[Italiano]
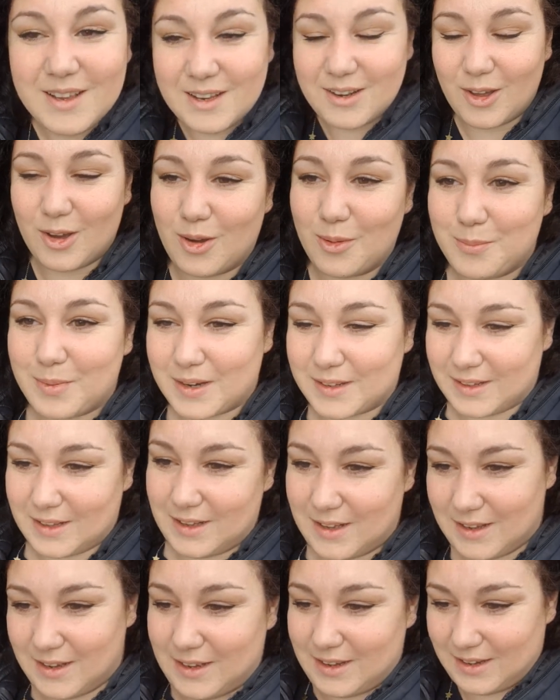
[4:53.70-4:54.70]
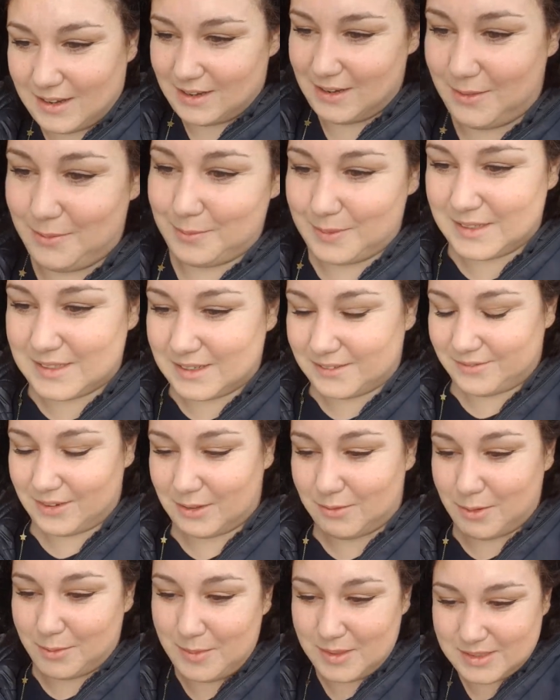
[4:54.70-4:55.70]
l'ho comprata un mese fa
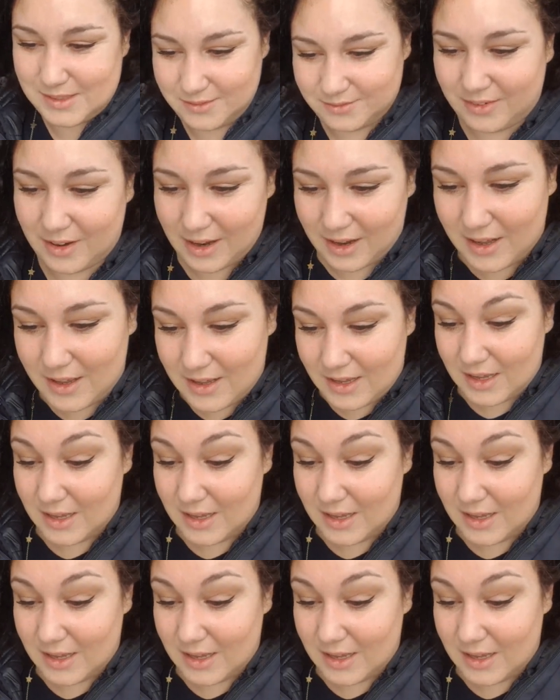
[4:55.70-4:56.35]
due mesi fa